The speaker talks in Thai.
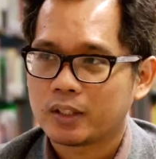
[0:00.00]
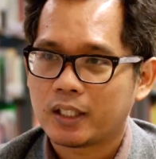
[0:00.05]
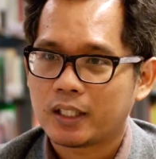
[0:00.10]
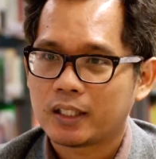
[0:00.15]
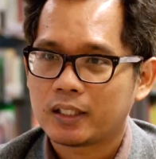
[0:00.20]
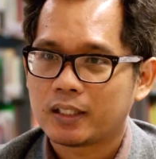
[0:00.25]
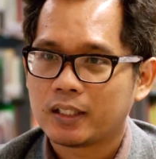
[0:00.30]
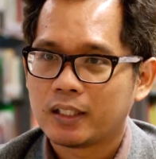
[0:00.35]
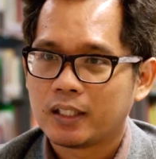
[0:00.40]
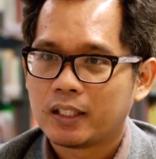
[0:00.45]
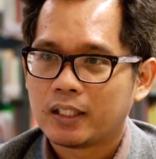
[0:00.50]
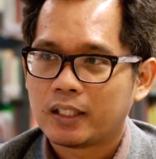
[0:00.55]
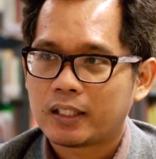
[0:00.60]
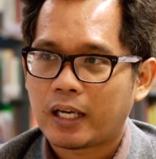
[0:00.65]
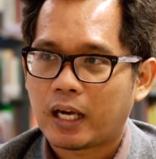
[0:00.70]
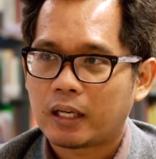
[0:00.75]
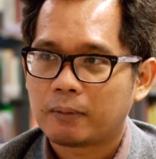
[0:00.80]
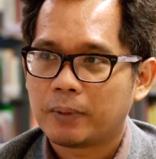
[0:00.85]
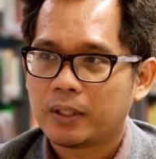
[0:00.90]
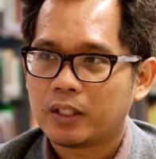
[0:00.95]
ฉะนั้น
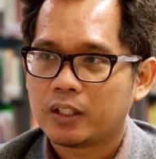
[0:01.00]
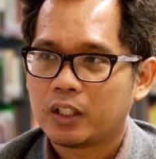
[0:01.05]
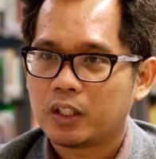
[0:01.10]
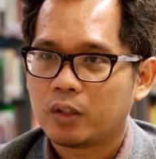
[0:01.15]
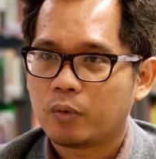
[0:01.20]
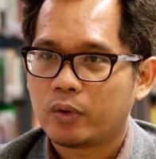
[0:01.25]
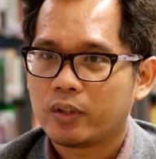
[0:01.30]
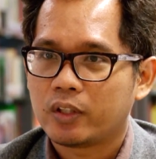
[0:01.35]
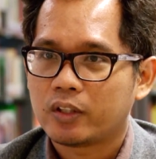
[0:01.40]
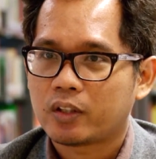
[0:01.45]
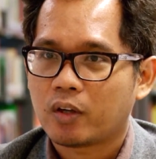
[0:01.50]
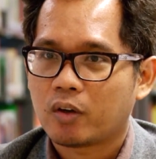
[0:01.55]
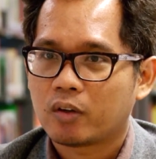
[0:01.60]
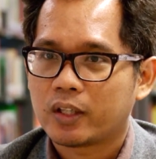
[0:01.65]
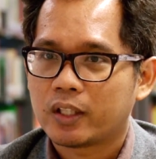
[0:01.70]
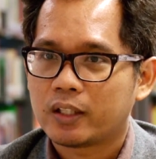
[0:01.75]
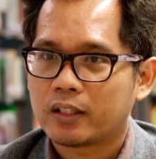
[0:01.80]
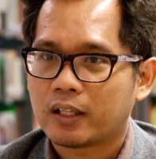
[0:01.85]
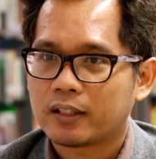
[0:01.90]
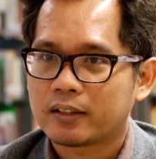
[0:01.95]
การมีทีวีดิจิตอล
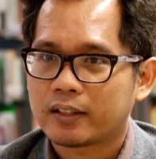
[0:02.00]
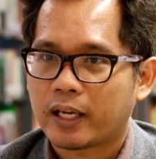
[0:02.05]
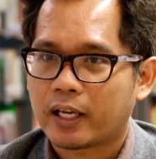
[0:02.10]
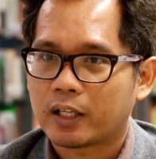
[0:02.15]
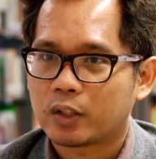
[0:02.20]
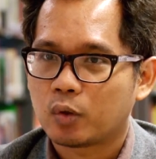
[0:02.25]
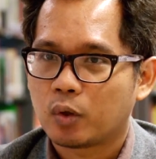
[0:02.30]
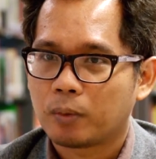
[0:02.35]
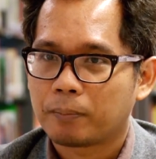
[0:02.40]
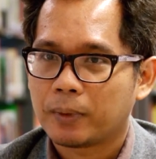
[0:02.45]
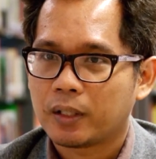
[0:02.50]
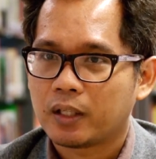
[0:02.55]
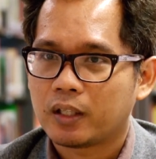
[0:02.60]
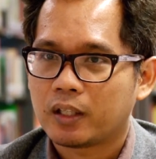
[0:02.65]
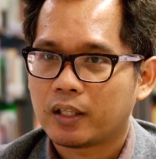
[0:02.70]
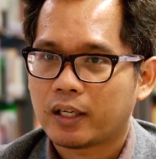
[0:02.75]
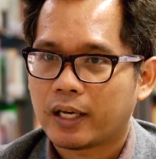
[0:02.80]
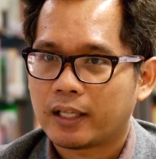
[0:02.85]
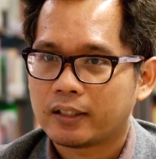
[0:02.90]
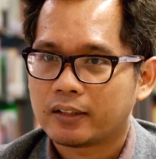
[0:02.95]
ในตั้งแต่ช่วงปี
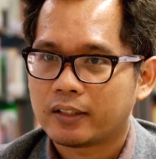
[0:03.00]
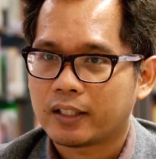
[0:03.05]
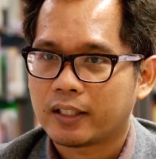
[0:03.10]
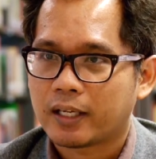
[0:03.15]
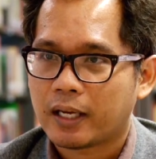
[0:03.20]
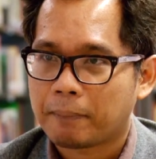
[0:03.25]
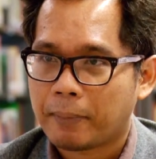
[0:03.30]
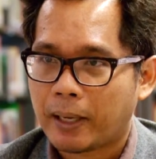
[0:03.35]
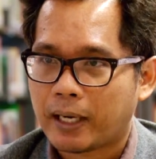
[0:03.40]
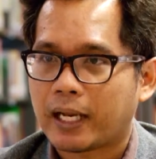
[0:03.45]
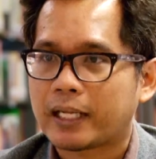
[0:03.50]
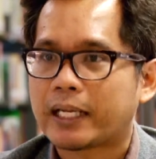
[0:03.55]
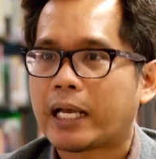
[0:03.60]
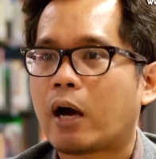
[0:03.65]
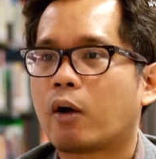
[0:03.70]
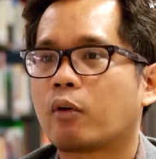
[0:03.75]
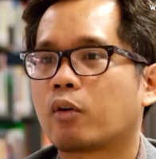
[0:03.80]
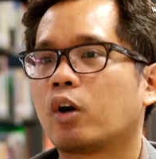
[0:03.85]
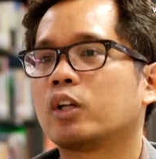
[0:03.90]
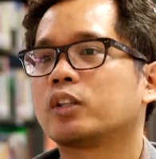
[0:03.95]
57 58
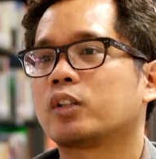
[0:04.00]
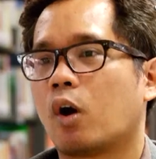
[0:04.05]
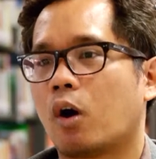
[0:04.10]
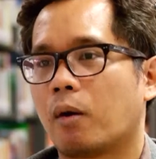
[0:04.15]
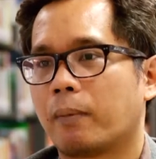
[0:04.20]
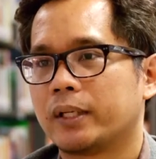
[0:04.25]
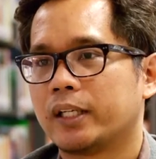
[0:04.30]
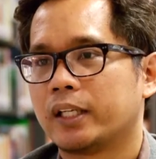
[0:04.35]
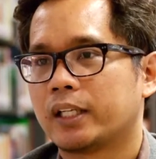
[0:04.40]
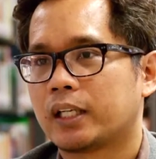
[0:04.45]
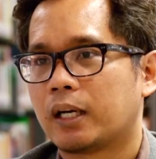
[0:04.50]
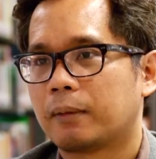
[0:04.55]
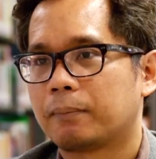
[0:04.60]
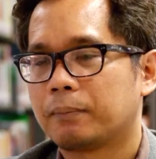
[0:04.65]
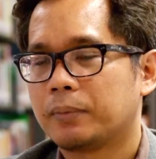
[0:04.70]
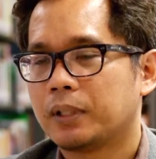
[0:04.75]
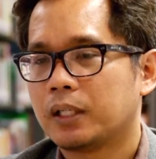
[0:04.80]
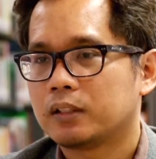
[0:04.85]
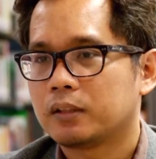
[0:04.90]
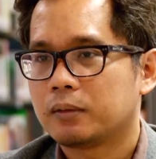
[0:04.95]
59รอยต่อมาเนี่ยนะครับ
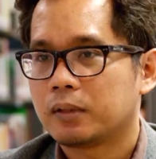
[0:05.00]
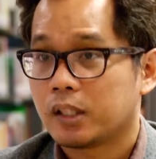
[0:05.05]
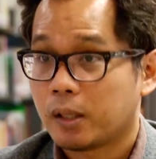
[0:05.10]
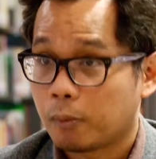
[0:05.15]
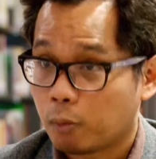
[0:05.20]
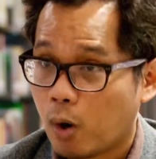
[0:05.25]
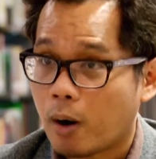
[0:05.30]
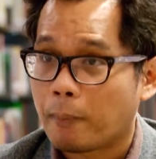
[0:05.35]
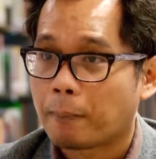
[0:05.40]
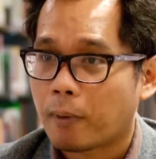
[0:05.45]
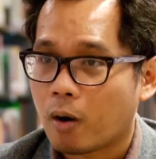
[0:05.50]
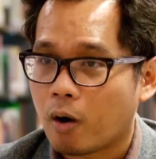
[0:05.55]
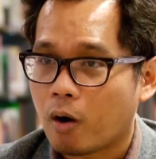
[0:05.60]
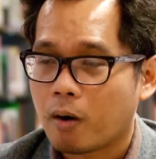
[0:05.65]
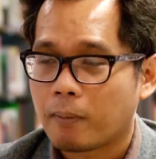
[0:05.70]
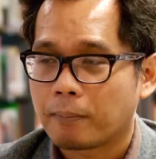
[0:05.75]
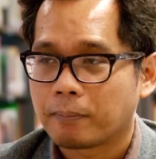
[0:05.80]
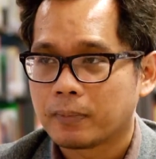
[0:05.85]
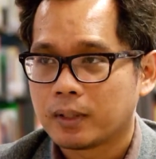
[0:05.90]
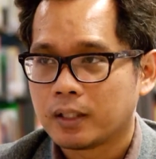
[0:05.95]
เพื่อเตรียมความพร้
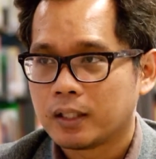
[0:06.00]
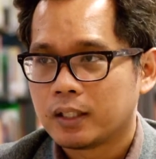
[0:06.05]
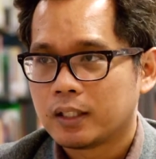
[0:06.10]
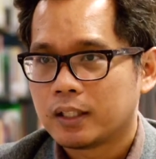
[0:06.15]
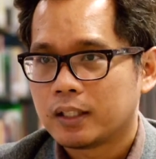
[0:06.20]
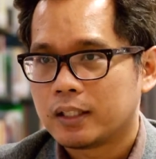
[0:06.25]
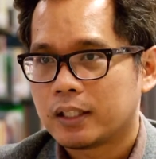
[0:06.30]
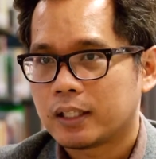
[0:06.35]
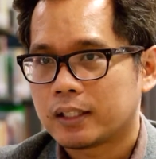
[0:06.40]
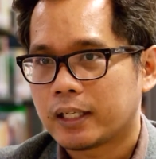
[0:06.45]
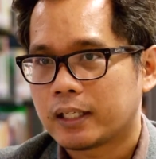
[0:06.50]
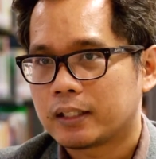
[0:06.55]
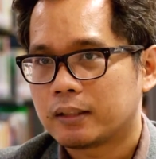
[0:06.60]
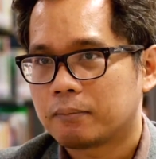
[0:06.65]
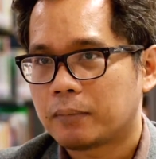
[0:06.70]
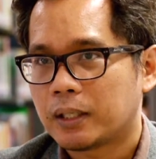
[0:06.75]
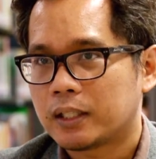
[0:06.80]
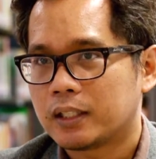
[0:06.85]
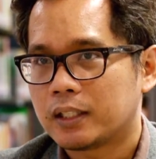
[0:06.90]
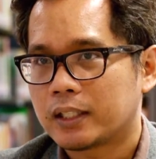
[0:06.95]
อมดังนั้น
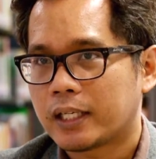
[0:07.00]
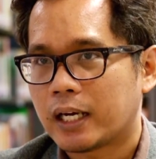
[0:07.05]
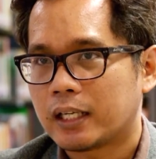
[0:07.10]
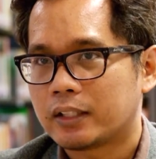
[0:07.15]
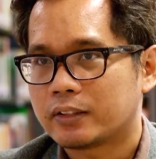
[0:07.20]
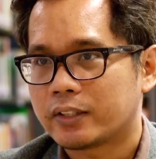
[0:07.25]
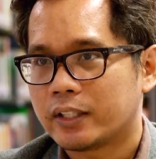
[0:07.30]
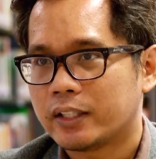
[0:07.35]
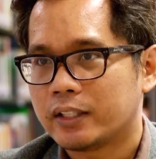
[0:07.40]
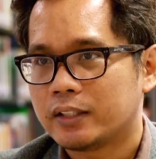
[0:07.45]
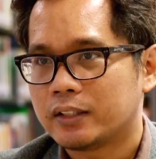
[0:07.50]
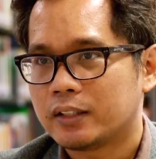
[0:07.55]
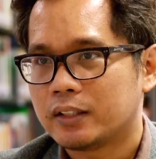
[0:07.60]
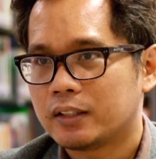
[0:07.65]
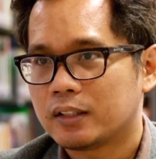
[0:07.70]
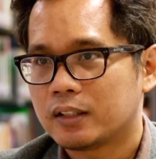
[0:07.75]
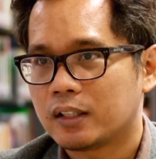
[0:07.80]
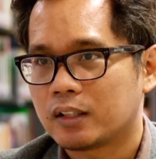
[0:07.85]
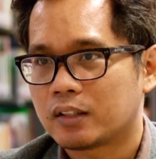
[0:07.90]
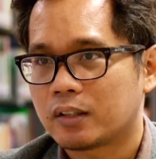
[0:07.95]
มันคือการใช้
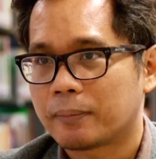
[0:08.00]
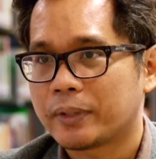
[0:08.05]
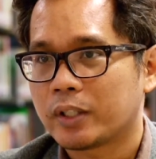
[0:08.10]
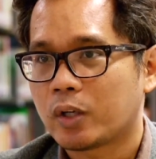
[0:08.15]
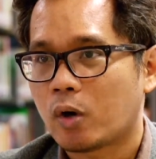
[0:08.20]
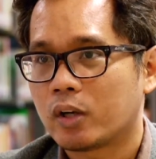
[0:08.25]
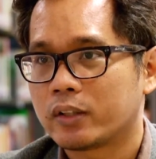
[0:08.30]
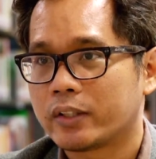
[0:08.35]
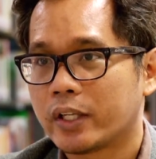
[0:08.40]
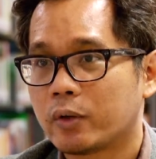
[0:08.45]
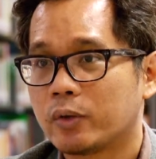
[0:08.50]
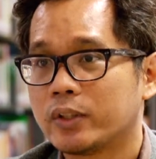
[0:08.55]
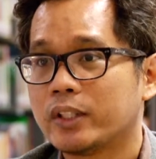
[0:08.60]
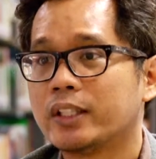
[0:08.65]
ทรัพยากรเทคโนโล